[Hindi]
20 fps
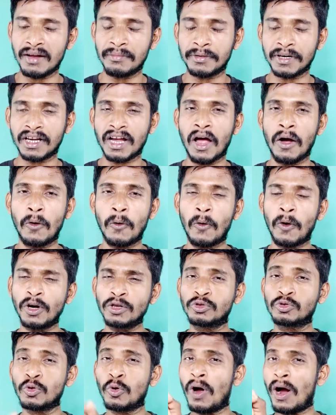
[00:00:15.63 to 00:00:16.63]
जानना पड़ेगा
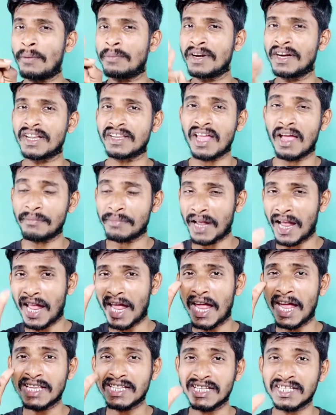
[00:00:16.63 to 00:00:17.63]
और दो अपडेट यहाँ पे
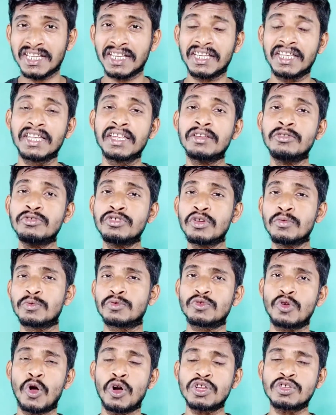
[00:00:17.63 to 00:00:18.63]
आया है जैसे कि
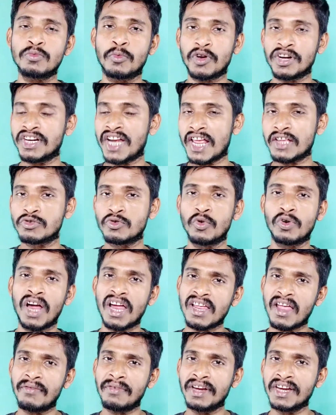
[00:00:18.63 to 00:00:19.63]
YouTube शॉर्ट्स मोनेटाइज
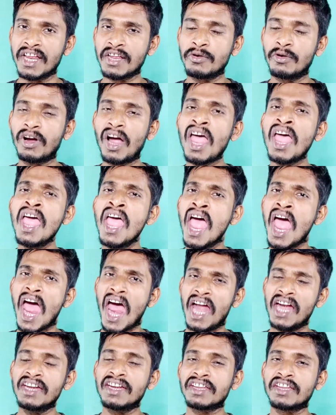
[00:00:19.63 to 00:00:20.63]
होगा या फिर नहीं होगा
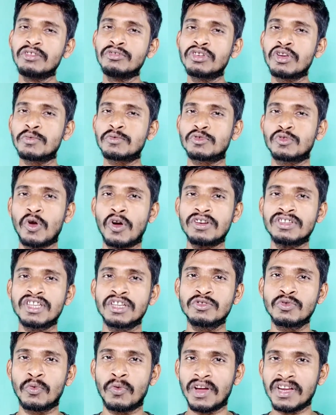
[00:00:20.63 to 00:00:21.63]
एंड YouTube शॉर्ट्स
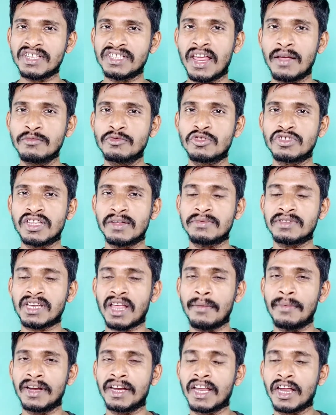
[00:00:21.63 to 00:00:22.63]
से जो वॉच टाइम जो
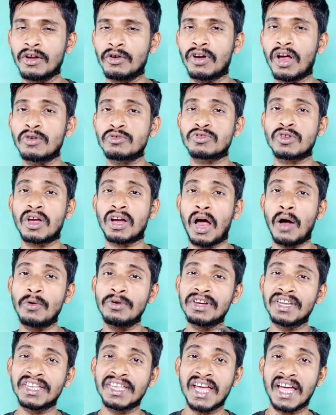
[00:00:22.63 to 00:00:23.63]
सब्सक्राइबर गेन होगा उसको
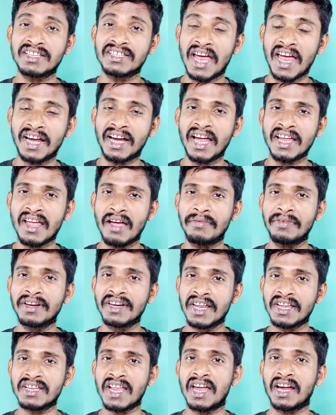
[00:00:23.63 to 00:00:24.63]
काउंट किया जाएगा या
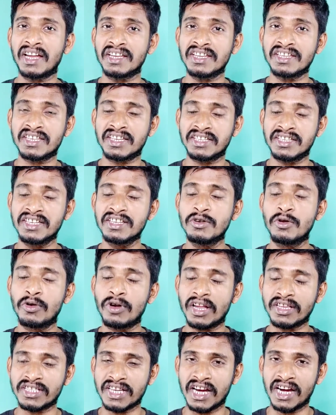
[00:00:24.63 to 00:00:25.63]
फिर नहीं जाएगा जिस जिन
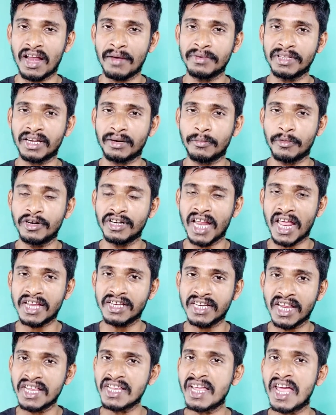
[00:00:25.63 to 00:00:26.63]
लोगों का चैनल अभी तक
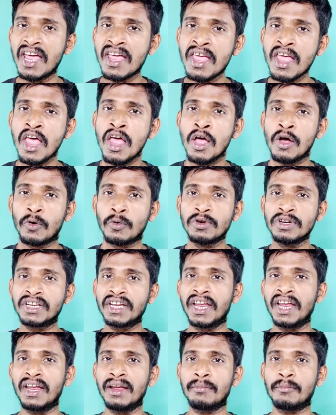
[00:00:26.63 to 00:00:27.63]
मोनिटाइज नहीं है
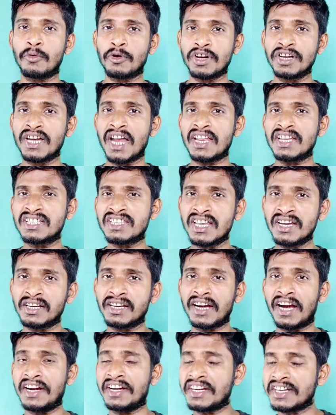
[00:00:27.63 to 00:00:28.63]
उनके
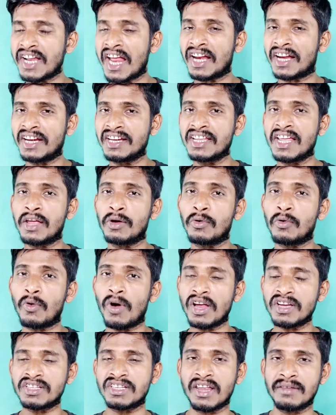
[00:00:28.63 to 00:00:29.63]
मोनिटाइजेशन क्राइटेरिया के लिए वो
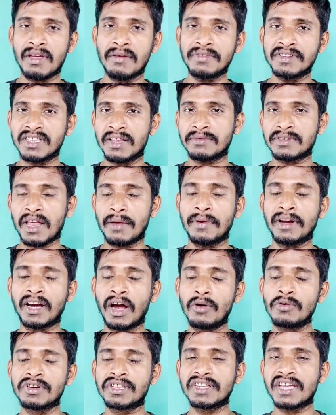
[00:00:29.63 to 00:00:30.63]
वॉच टाइम या फिर
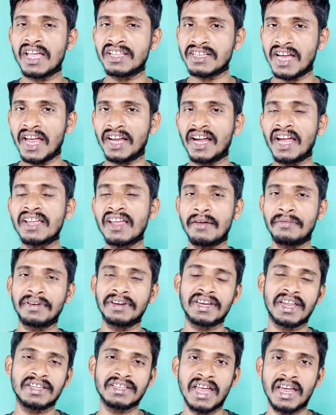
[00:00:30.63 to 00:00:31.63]
सब्सक्राइबर काउंट किया जाएगा या
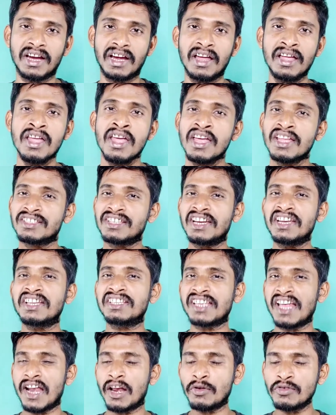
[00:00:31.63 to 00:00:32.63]
फिर नहीं जाएगा
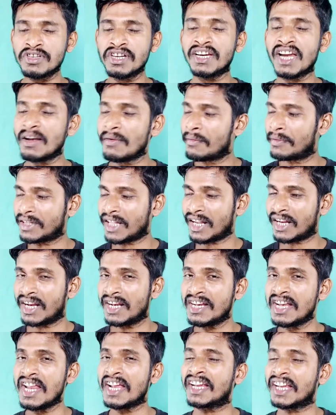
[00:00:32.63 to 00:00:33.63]
चलिए सारा कुछ डिटेल में
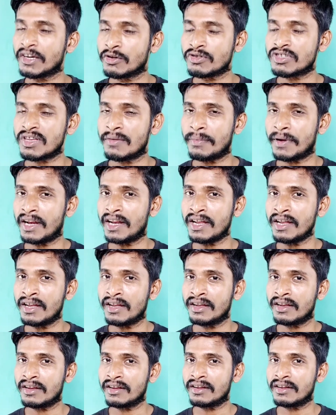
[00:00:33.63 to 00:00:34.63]
बताएंगे लेकिन उससे पहले
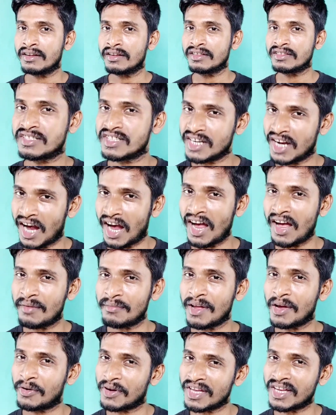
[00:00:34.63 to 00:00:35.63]
जी
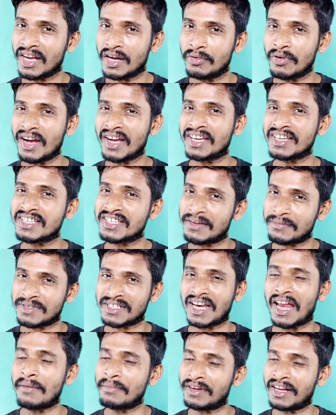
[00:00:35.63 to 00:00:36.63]
हाँ मैं वही कहूँगा कि
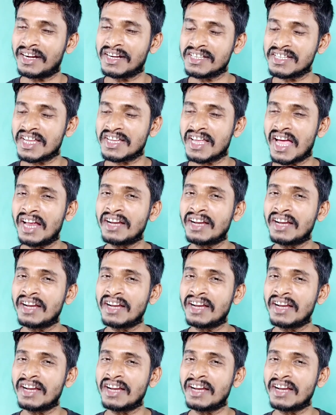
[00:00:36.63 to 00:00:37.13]
सब्सक्राइब कर लीजिए